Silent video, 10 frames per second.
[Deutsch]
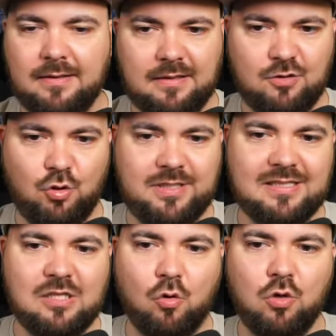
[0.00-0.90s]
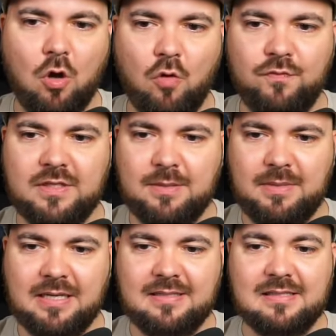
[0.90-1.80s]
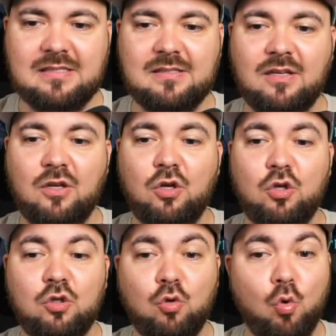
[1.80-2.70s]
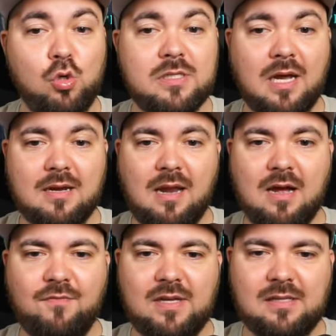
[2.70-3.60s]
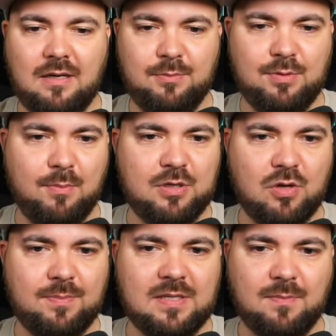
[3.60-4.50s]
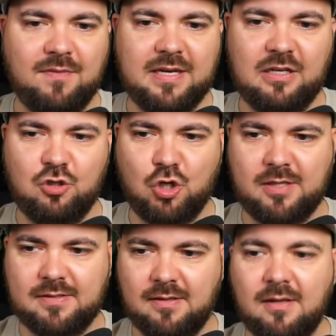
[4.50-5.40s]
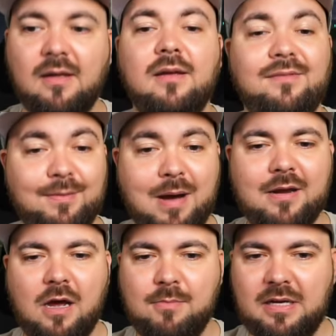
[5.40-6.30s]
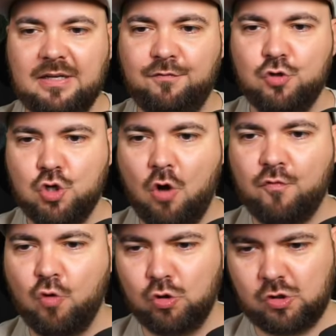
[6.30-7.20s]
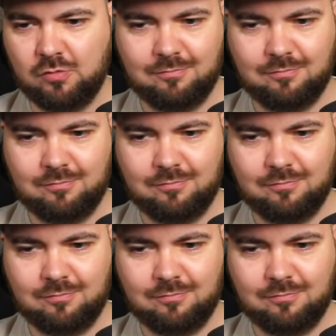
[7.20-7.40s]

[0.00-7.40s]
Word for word: durch den Zaun laufen. Ich nehme hier dieses ultra klare Wasser, nehme ich mal mit und kipp das mal weg in die Scheiße. Wir machen einmal hier frischen Aufguss.